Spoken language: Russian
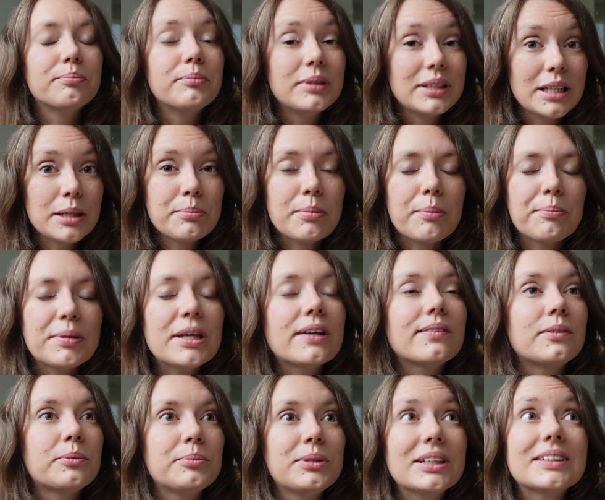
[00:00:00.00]
Мне по
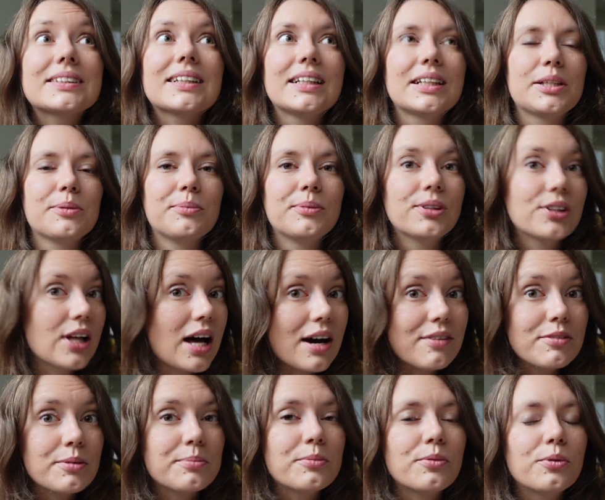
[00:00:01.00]
первым нескольким
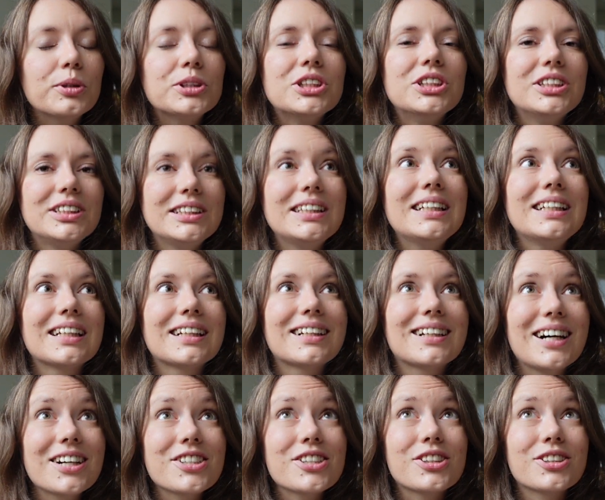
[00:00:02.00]
главам очень сильно
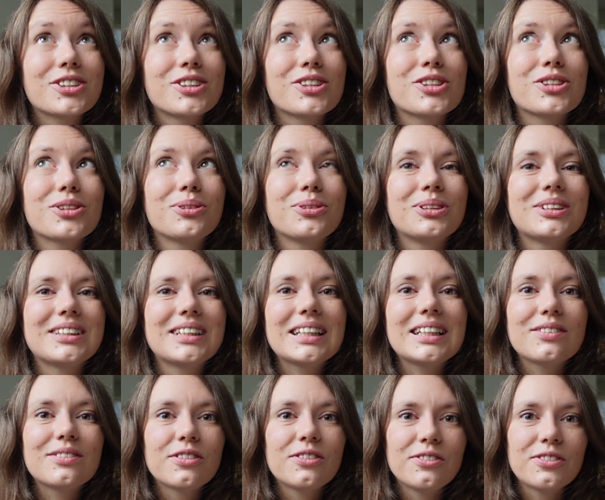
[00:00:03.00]
кажется, что из
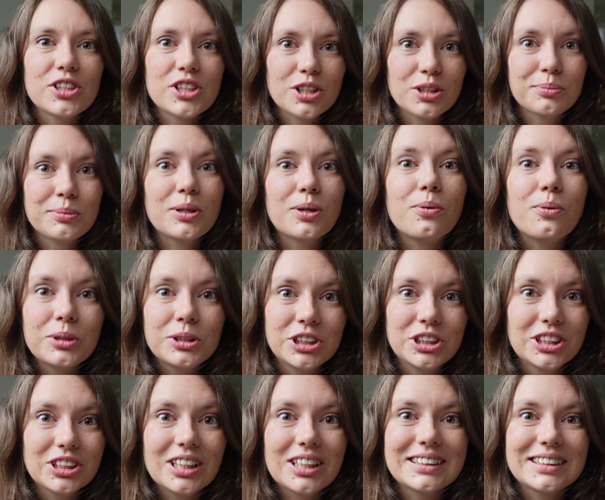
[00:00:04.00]
этого вышел бы
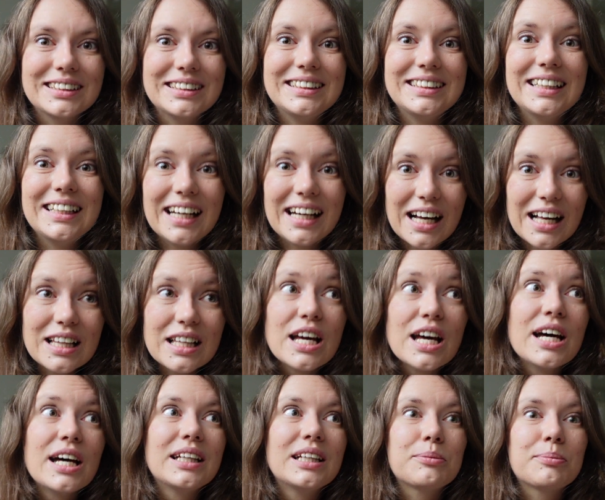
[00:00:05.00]
очень классный сериал
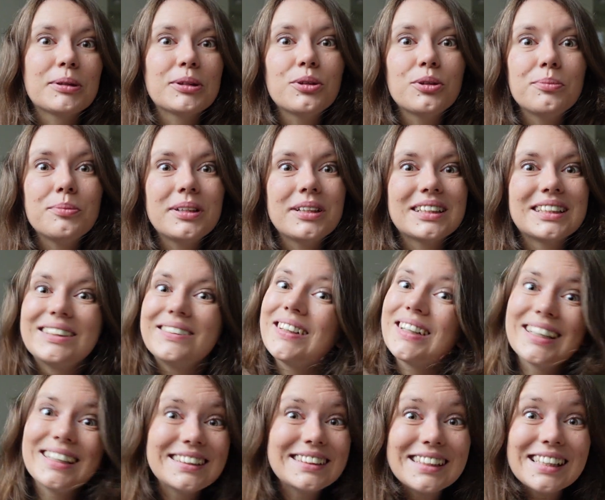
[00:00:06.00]
наподобие
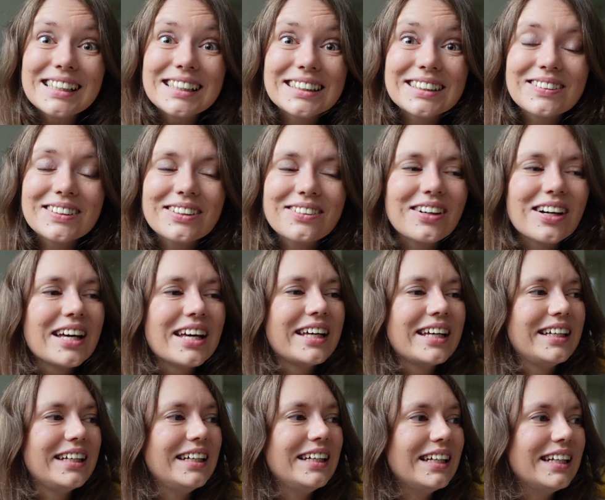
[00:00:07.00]
сверхъестественного
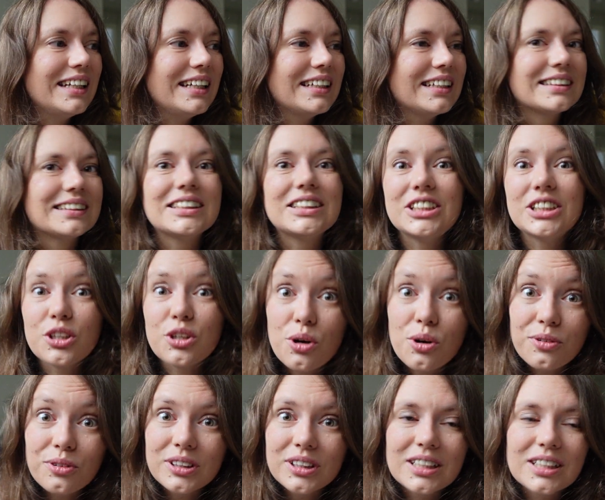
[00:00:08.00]
или зачем
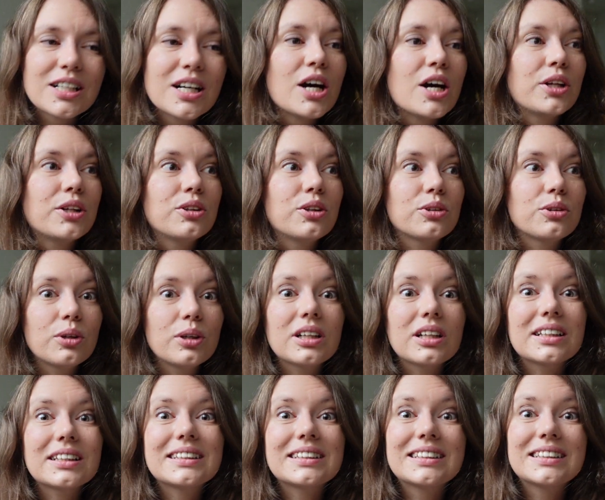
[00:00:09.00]
зачарованных, но
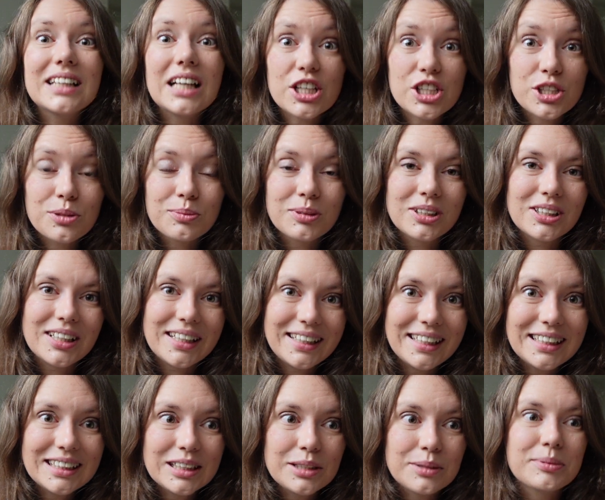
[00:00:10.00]
только с нашим
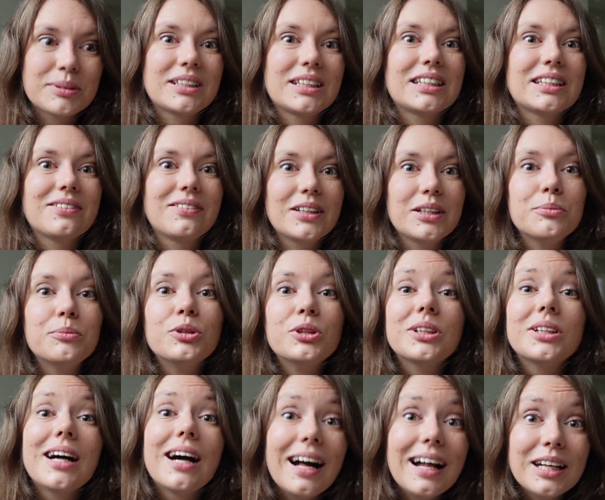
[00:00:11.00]
колоритом, со своим
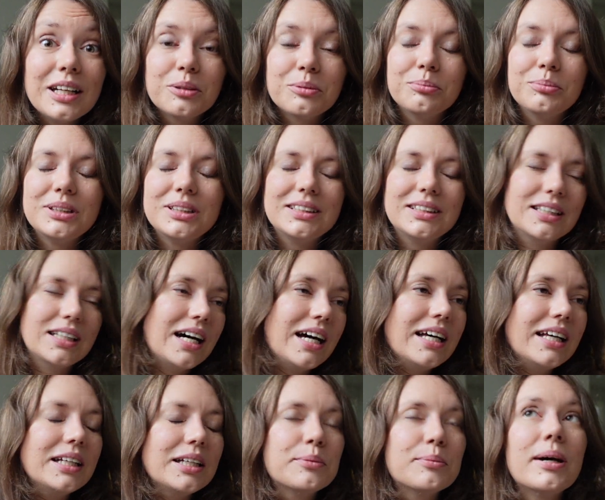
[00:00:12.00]
уникальным
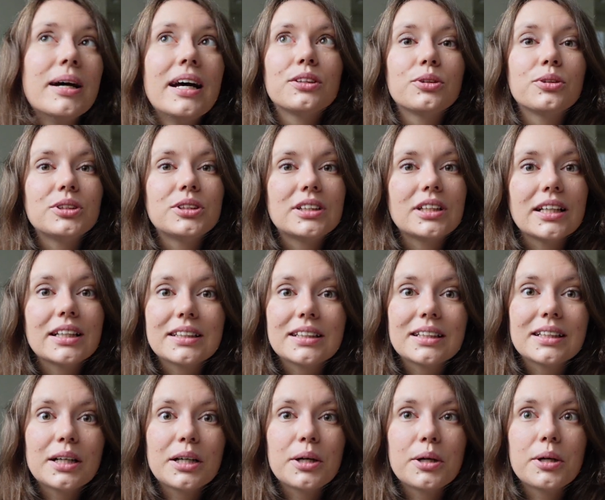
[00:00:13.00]
бестиарием. То есть
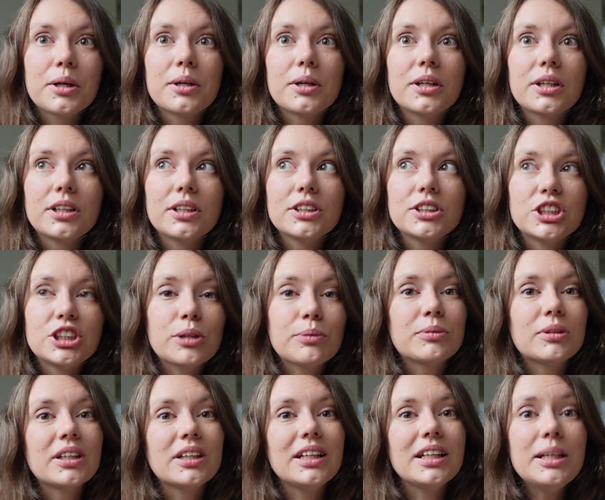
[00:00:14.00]
это
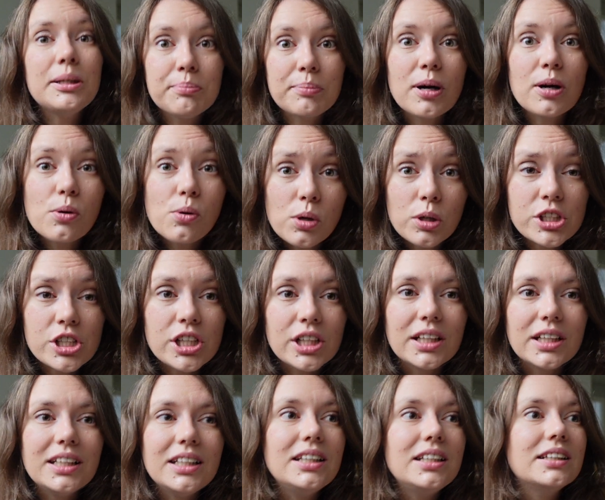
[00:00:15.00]
чем-то и похоже,
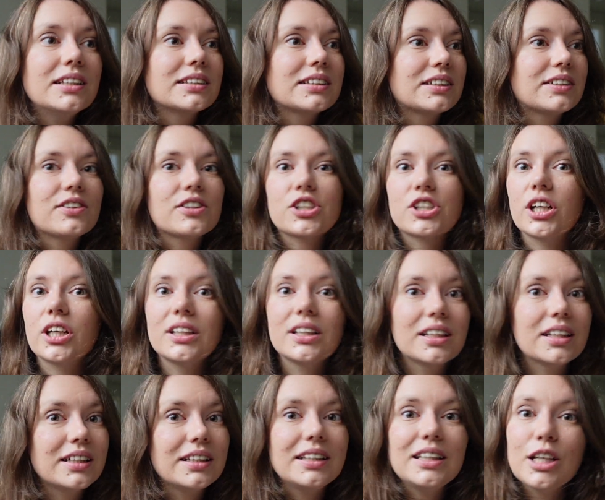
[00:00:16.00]
и
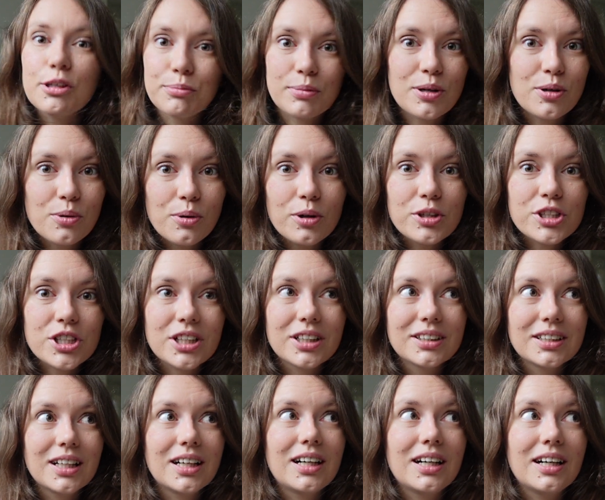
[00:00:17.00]
совершенно не похоже
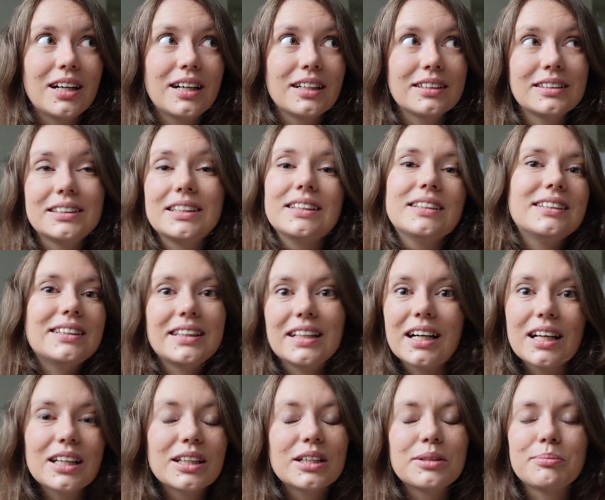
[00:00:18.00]
на те
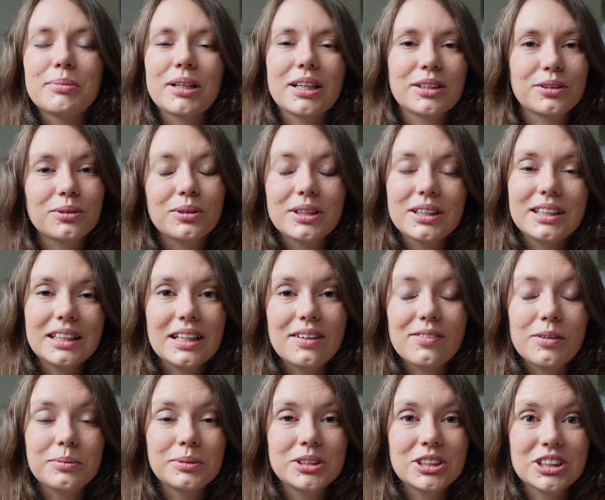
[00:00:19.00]
сериалы, про которые я
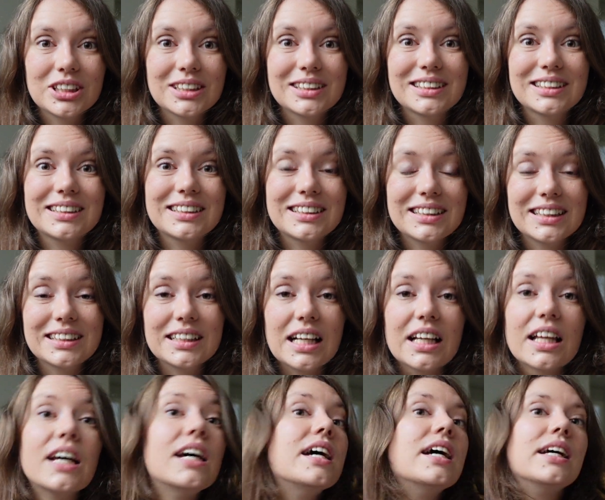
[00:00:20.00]
вам сейчас
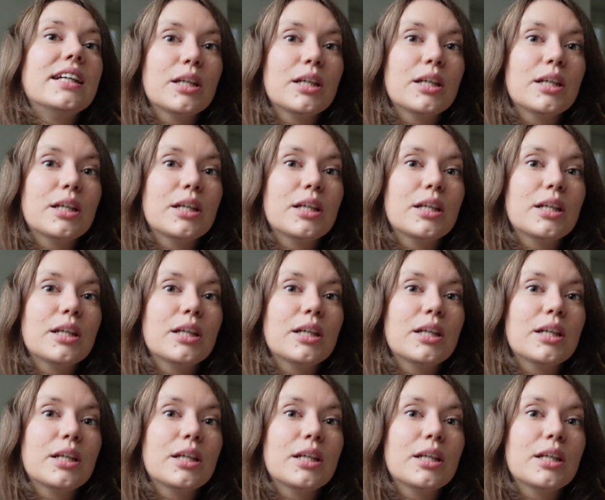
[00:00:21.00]
сказала.